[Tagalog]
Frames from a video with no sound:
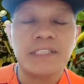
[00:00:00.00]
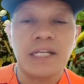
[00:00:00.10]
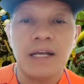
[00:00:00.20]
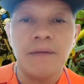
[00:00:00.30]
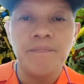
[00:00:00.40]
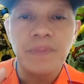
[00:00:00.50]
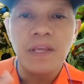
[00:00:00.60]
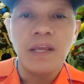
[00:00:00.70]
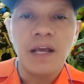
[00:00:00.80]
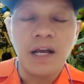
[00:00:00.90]
sa
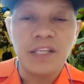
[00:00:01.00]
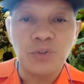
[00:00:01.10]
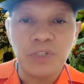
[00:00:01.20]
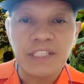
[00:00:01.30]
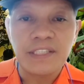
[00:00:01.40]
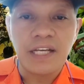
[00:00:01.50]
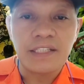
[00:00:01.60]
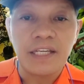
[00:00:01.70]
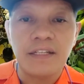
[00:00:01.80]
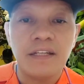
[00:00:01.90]
uh, unit
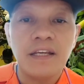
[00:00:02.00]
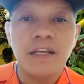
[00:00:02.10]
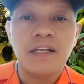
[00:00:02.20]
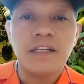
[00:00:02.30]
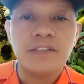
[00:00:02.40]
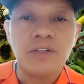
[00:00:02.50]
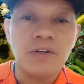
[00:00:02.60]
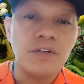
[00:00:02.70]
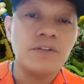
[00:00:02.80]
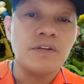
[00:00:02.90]
natin.
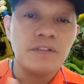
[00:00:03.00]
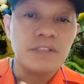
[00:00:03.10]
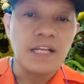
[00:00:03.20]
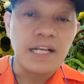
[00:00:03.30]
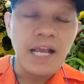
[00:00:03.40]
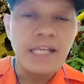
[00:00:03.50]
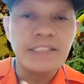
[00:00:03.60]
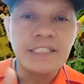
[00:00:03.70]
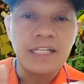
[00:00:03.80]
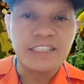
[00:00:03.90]
So, tara
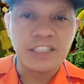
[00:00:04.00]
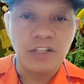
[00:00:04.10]
guys, let's